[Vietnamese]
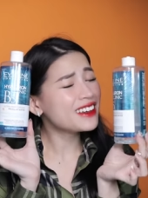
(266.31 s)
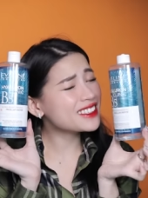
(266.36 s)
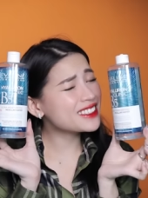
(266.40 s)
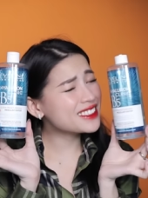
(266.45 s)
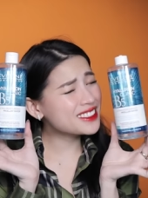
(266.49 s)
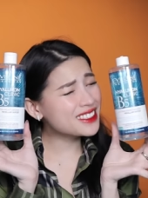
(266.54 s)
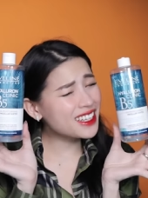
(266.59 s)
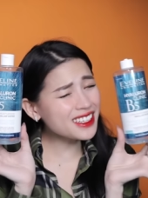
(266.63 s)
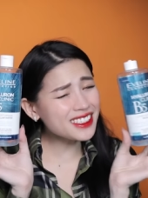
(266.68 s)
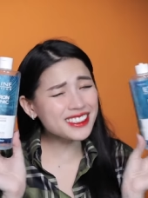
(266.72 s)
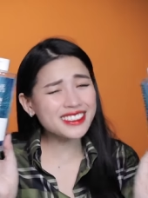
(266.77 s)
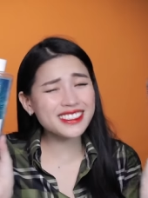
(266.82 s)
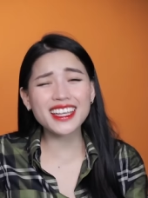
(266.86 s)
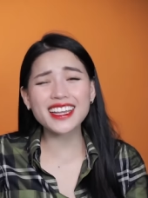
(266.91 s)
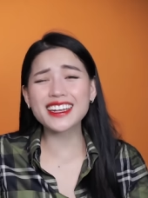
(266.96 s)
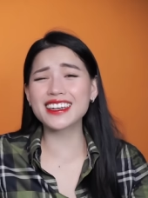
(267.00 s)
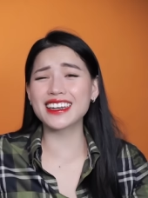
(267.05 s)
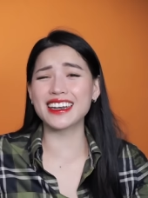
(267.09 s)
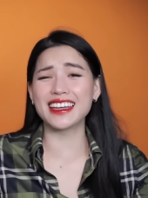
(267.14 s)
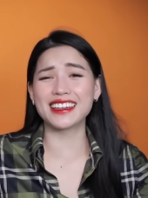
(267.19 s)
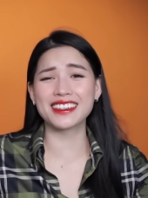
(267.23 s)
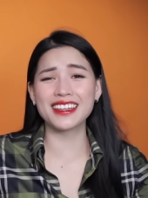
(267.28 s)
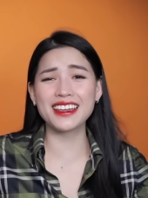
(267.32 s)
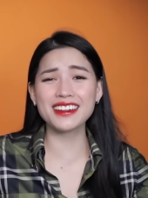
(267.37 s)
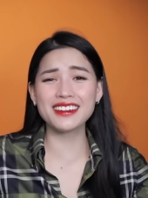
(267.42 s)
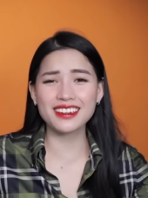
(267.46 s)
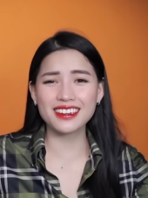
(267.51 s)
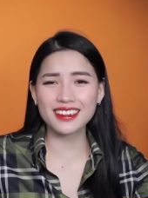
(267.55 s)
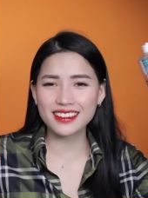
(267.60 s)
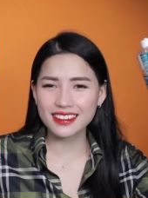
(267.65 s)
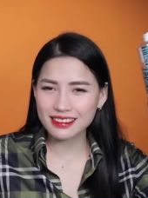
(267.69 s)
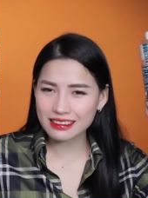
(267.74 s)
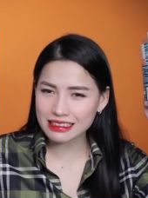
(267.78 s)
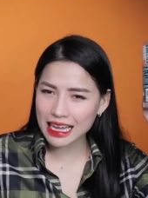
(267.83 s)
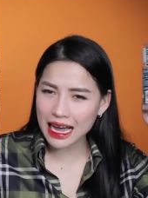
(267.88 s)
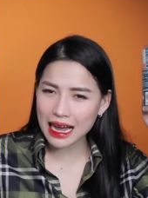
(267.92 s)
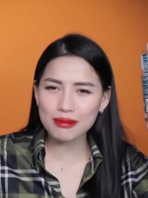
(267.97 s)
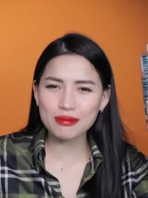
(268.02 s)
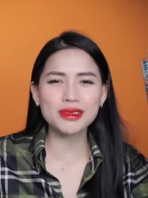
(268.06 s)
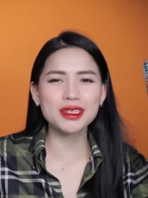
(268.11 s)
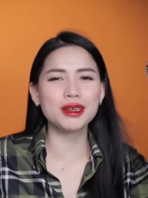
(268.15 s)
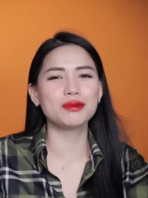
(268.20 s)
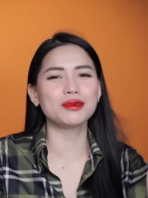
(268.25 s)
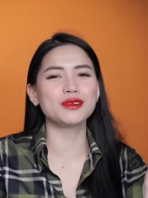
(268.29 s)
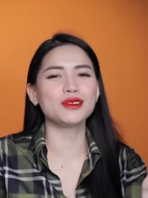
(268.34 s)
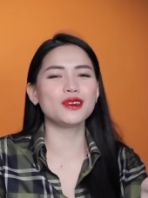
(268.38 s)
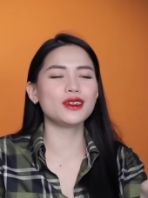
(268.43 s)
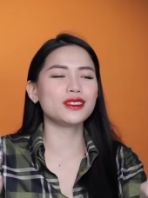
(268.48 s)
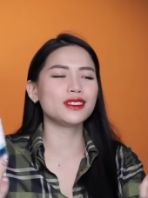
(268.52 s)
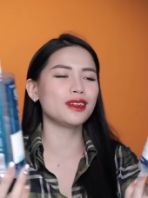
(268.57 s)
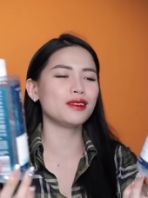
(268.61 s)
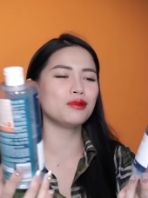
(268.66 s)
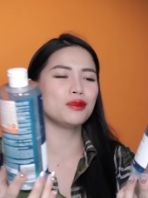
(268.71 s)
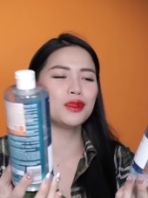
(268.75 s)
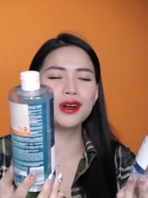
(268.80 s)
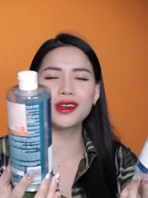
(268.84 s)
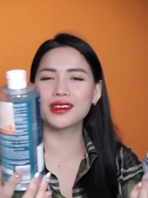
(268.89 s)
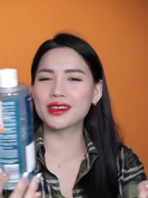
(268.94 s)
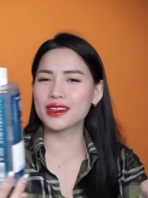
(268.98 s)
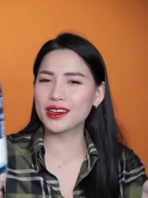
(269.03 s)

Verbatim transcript: Rất là thích. 8,5 điểm trên 10,